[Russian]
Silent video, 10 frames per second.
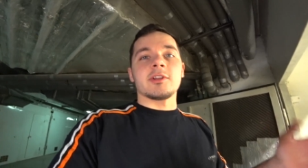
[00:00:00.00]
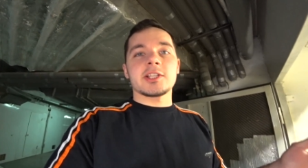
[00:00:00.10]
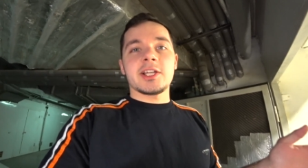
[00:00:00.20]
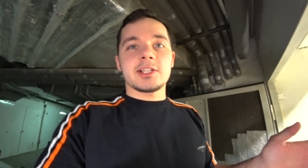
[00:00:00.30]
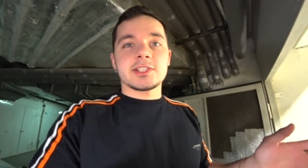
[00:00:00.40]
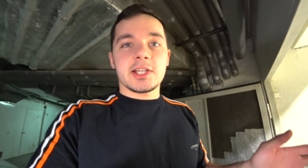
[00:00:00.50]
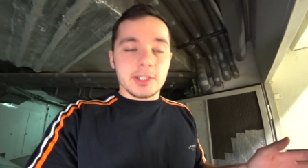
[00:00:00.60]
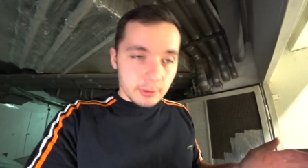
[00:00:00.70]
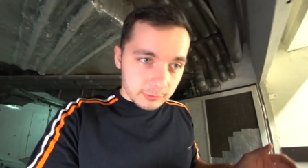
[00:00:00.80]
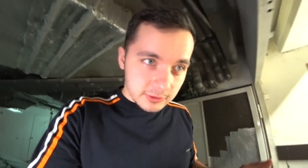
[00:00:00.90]
Владелец
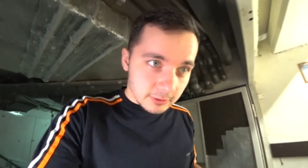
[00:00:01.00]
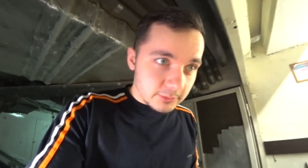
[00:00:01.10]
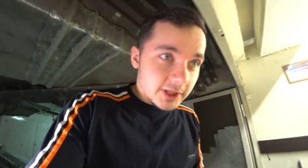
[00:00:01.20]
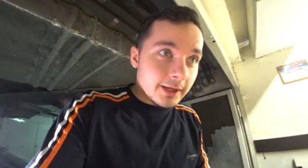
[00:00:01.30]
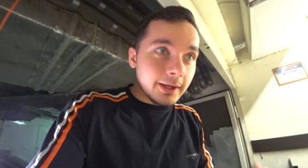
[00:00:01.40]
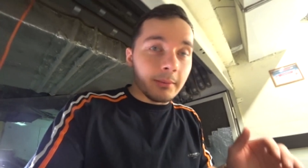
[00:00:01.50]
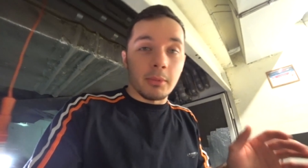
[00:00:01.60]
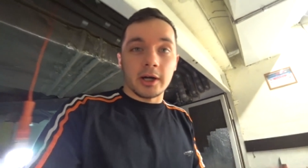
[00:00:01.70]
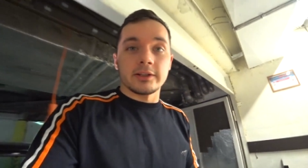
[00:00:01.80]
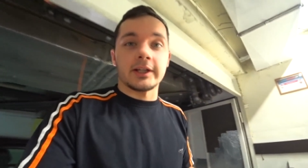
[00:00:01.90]
данного автомобиля
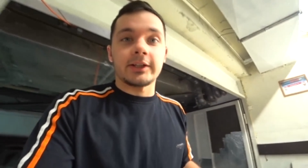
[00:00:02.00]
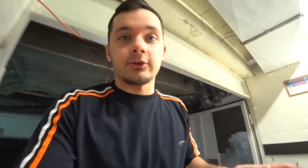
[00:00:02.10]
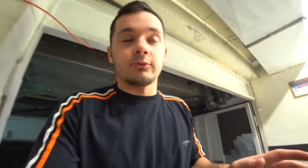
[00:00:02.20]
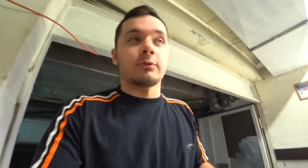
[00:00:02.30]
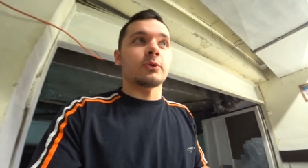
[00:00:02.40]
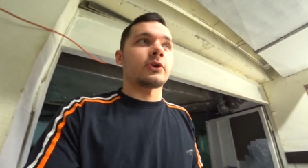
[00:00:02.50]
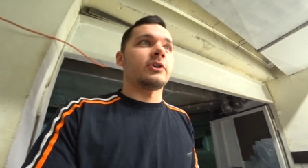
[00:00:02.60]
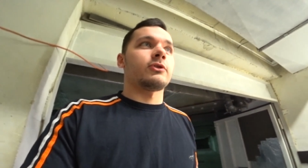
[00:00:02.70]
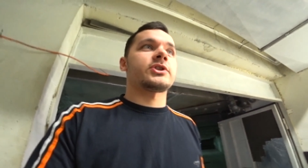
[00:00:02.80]
Богдан, я думаю, многие его